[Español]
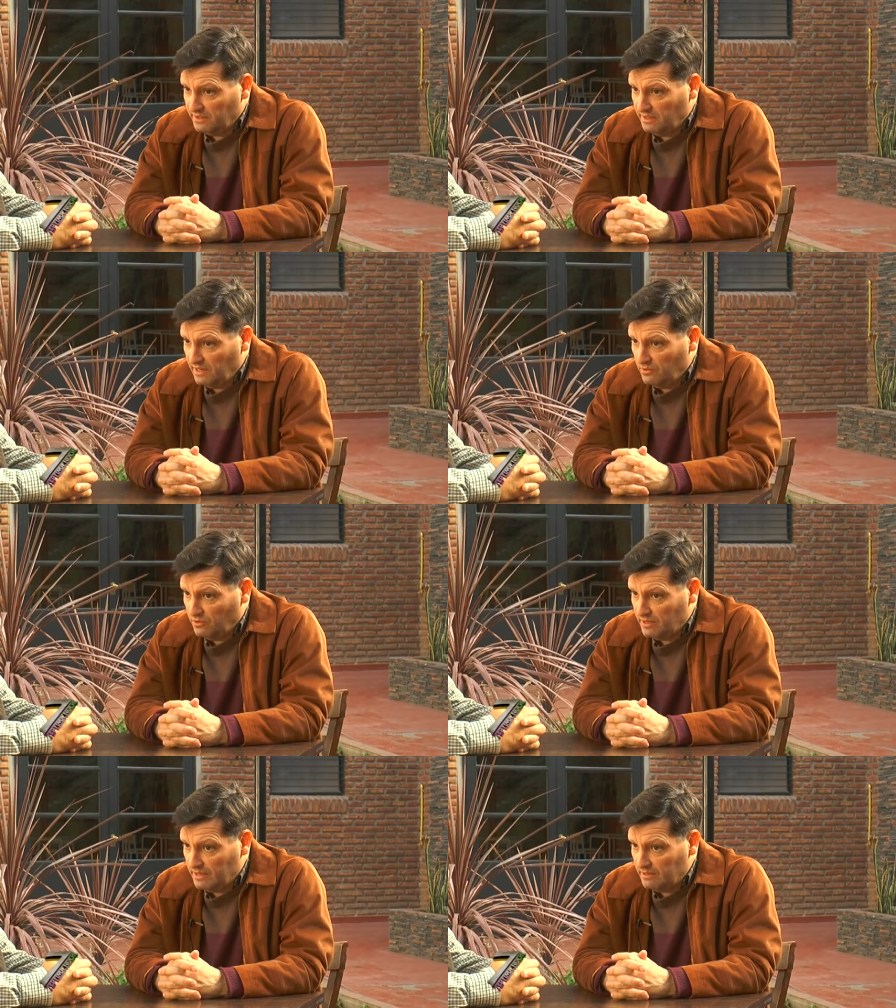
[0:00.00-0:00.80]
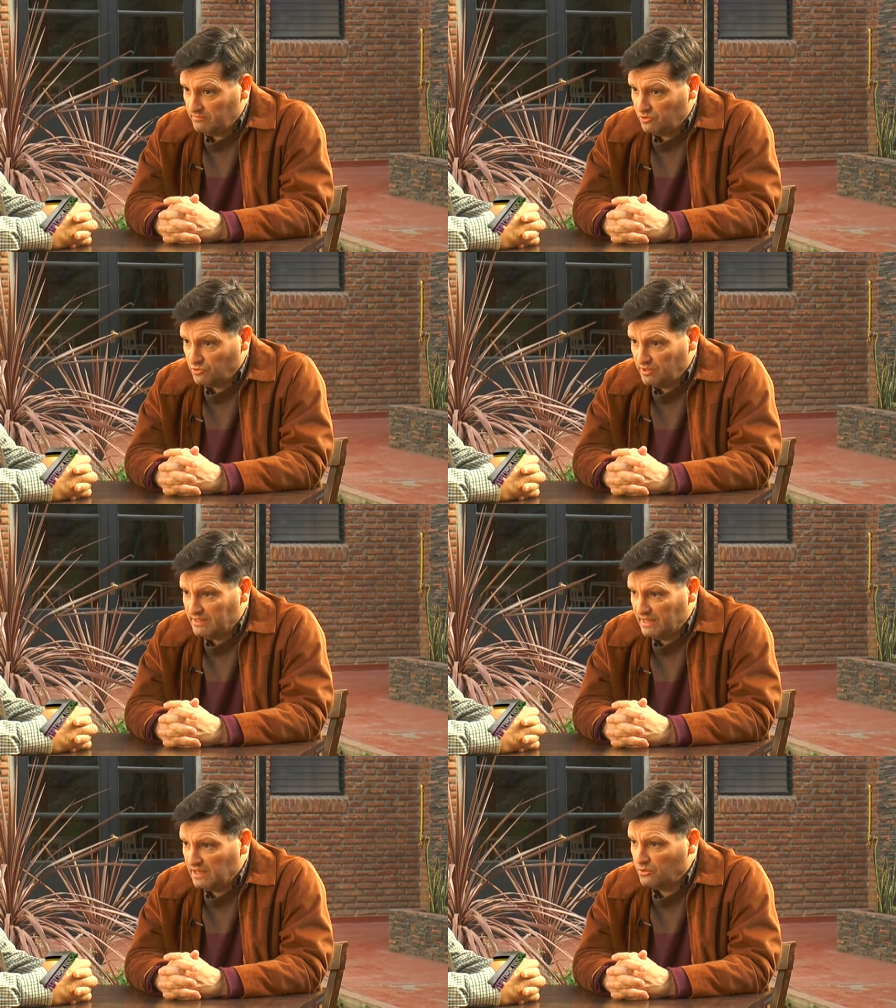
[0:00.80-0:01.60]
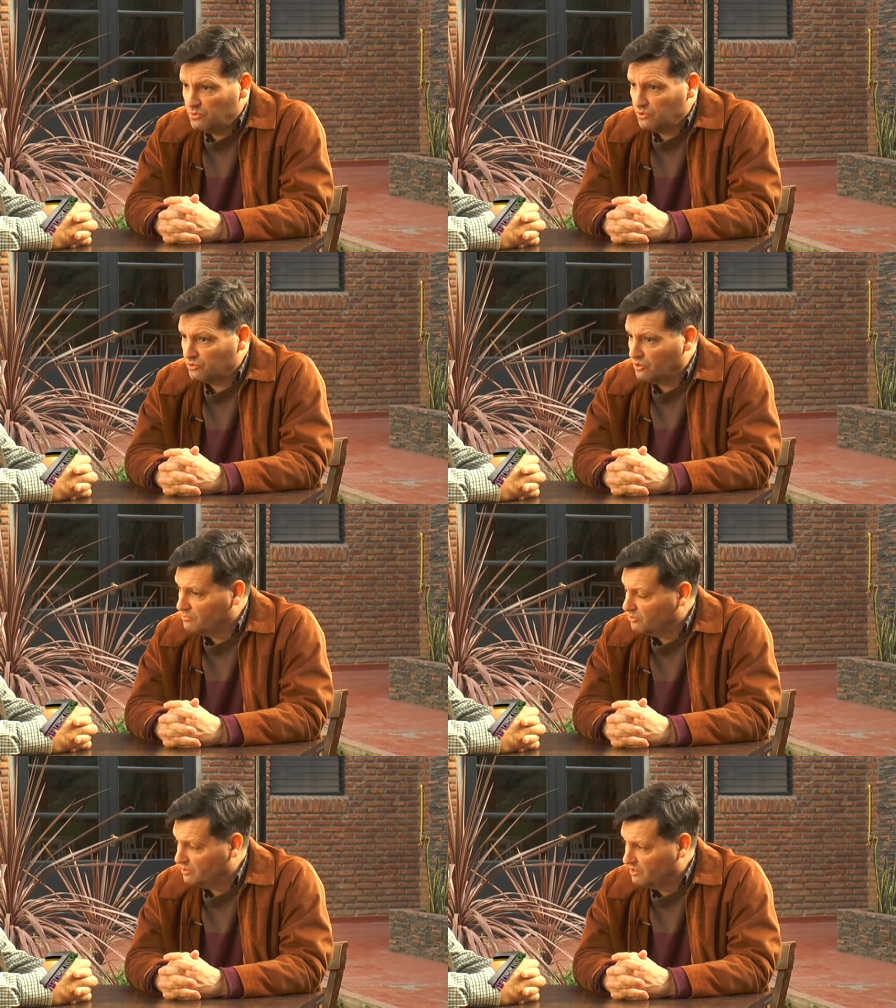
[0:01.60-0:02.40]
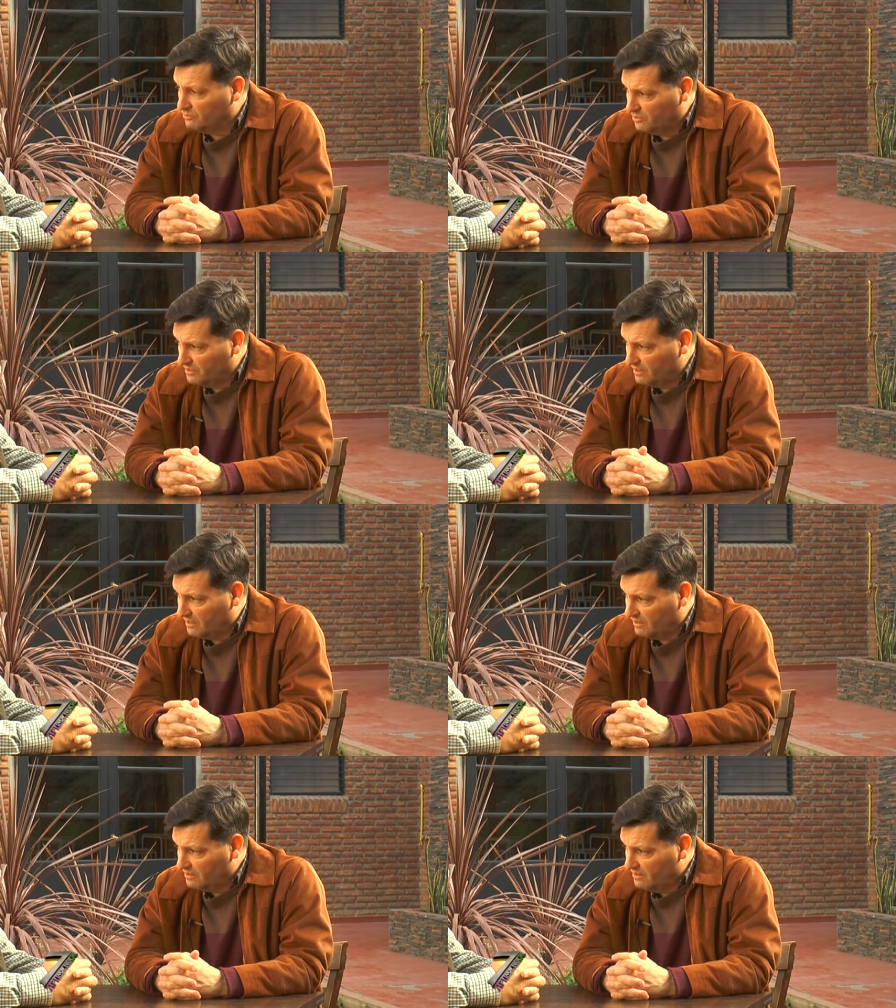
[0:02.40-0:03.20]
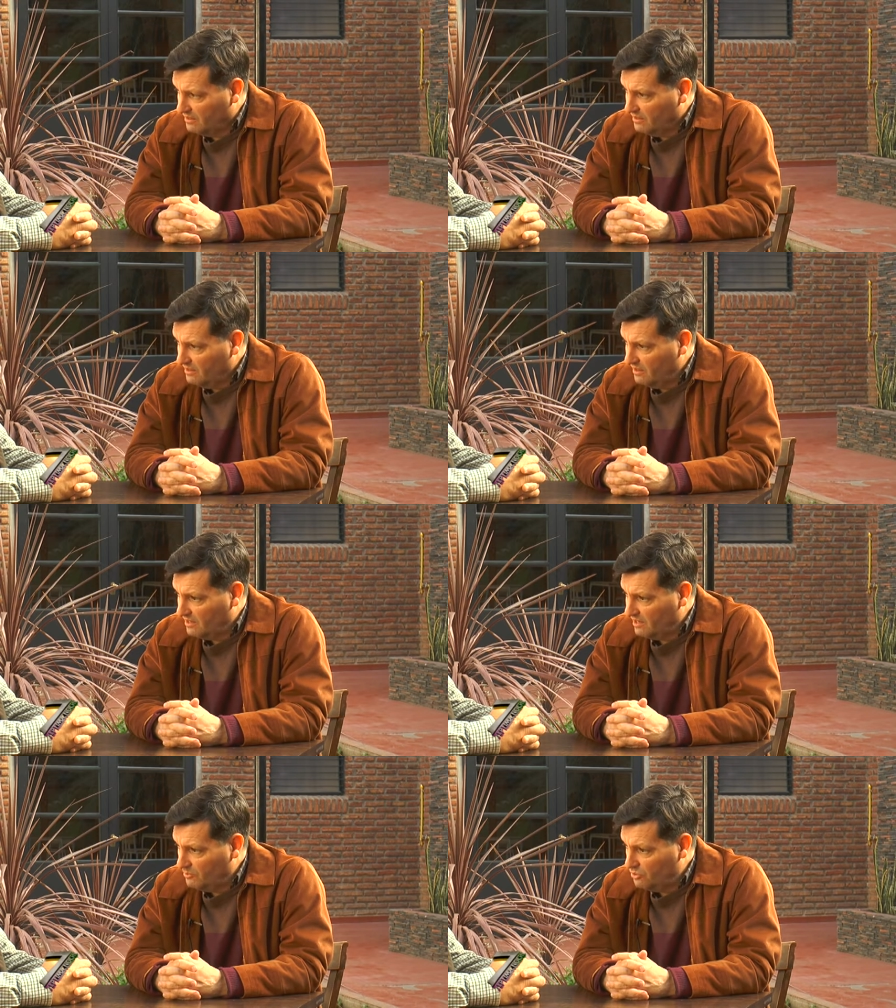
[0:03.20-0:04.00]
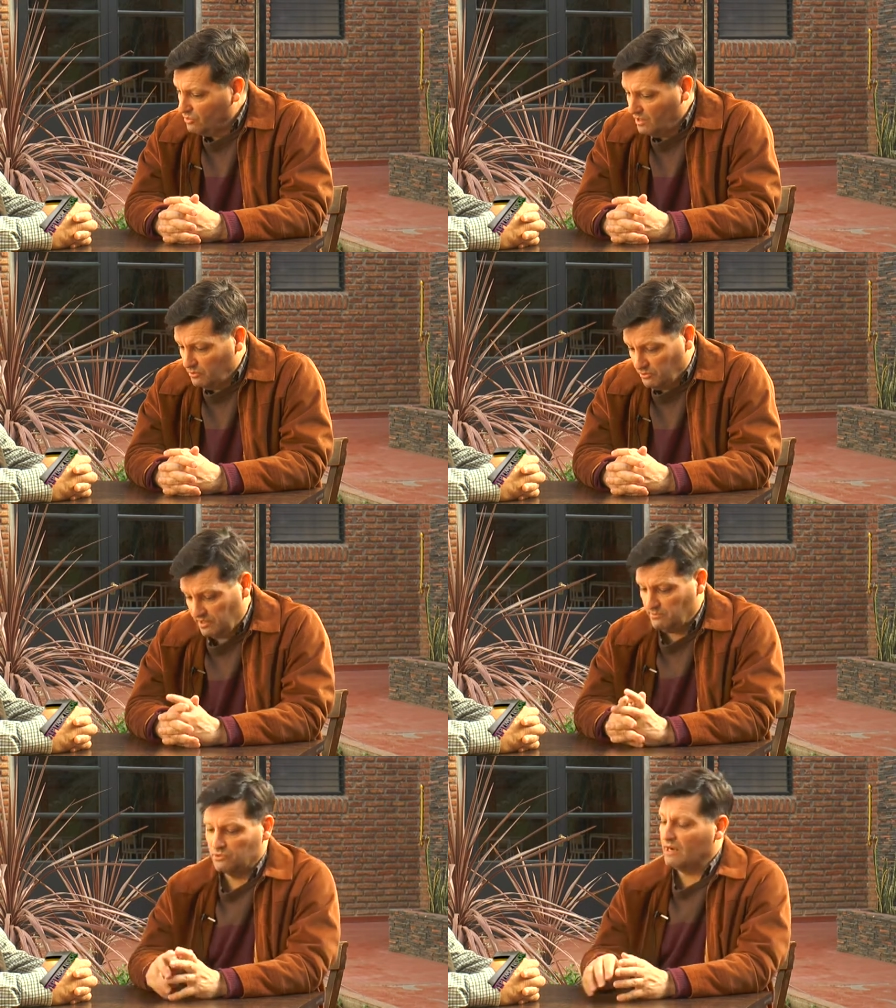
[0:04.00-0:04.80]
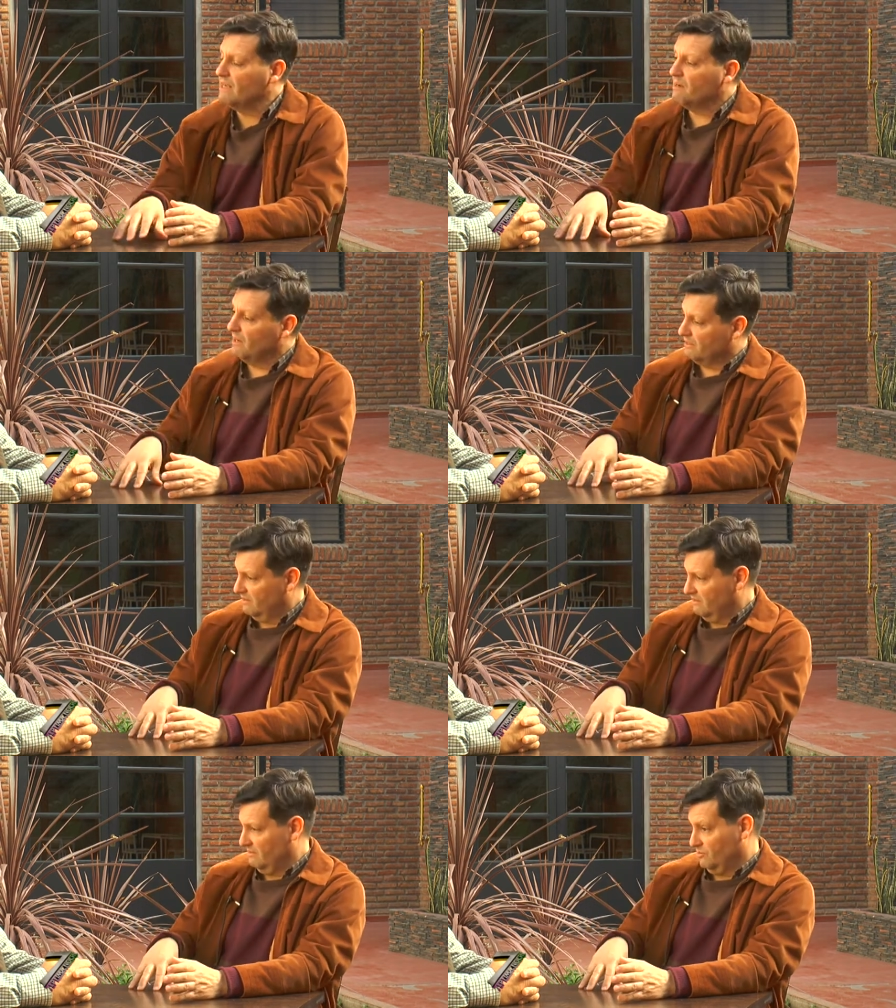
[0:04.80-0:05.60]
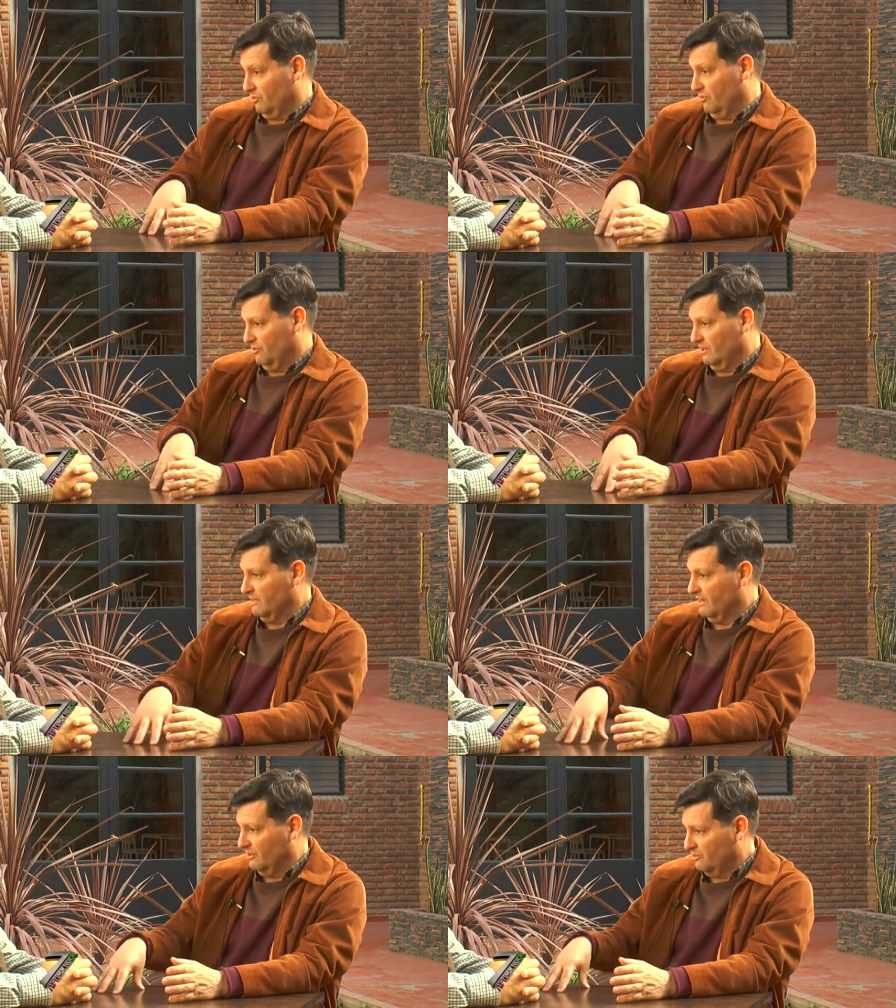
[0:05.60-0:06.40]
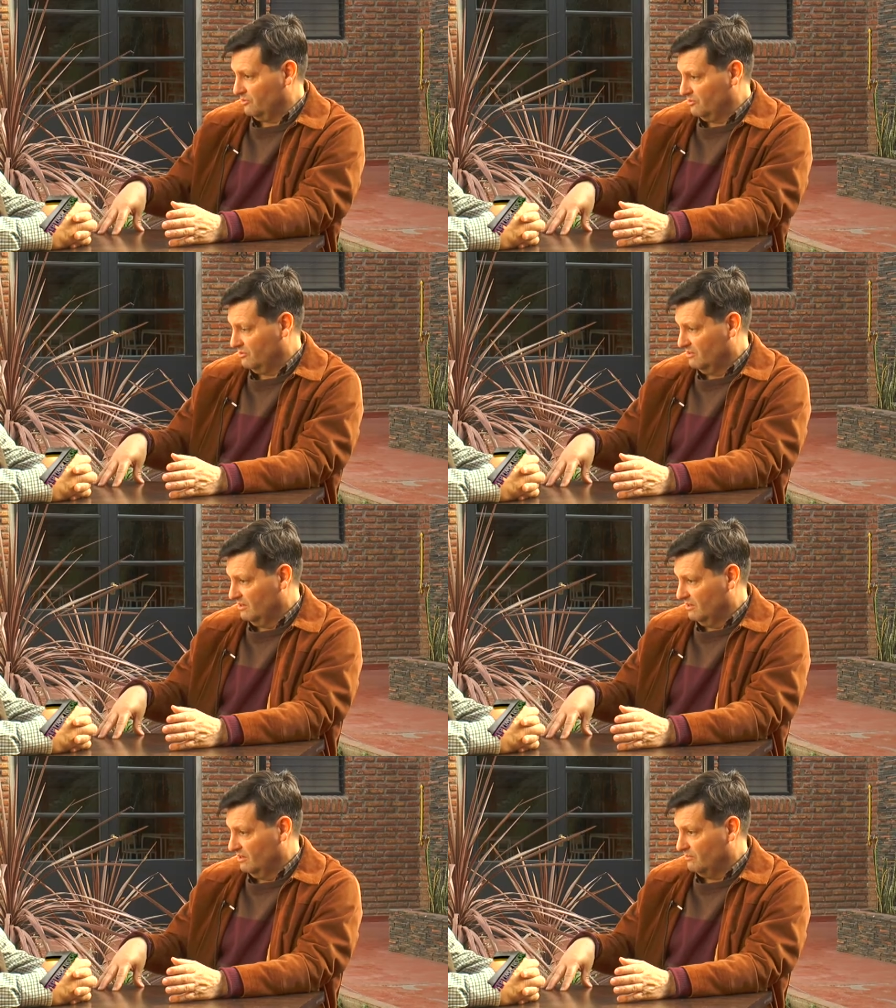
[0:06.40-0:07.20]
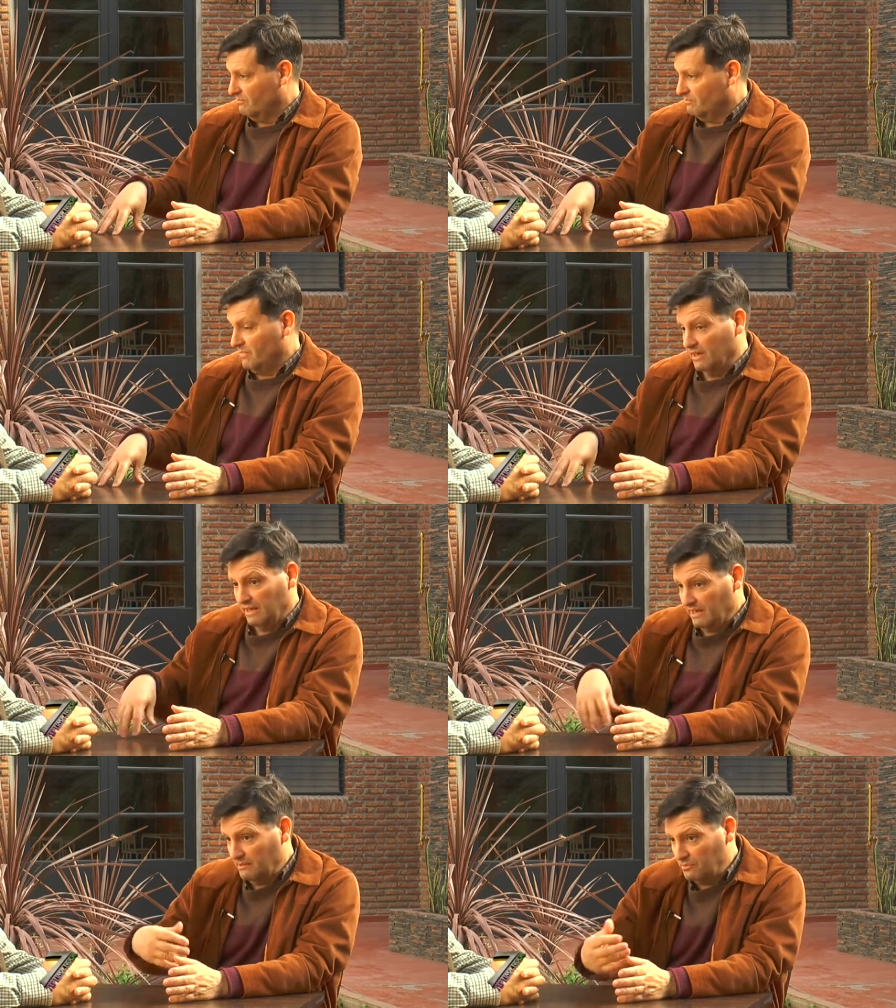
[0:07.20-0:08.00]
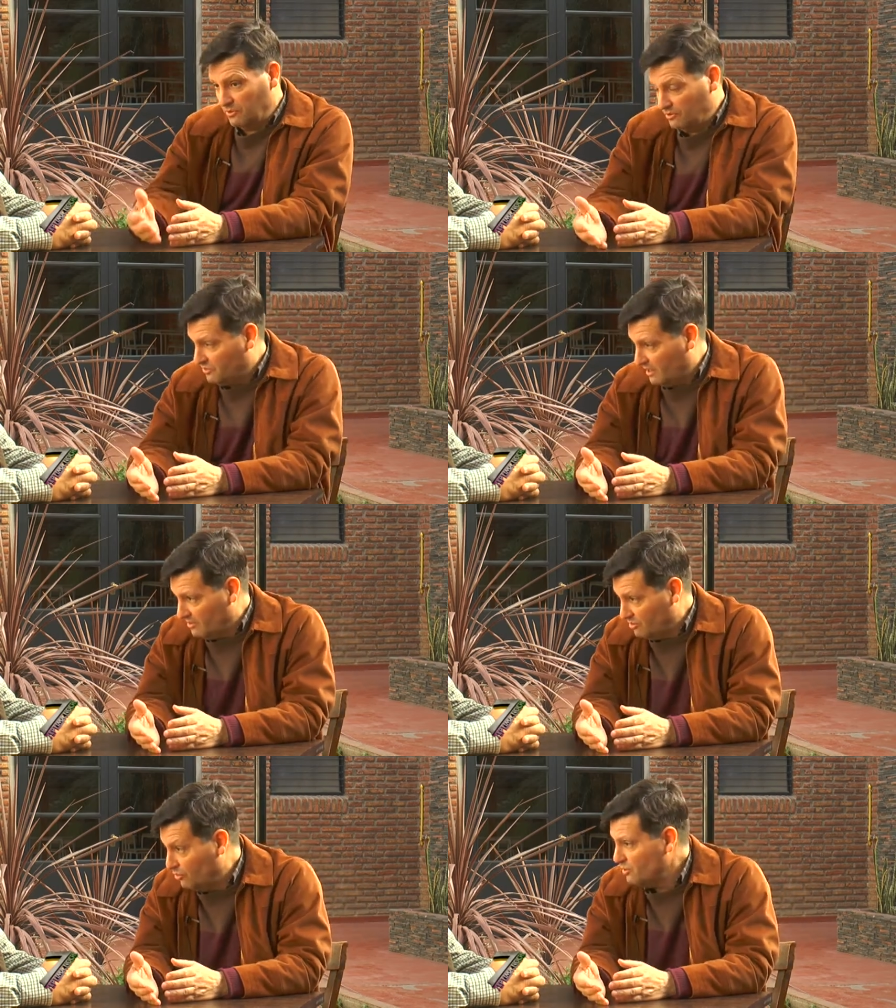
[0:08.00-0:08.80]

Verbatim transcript: tiene algo que no sé si hay algún otro deporte que lo puede tener. Es que vos jugando, por ejemplo, en una Liga Master, que son los retirados, en el equipo contrario, o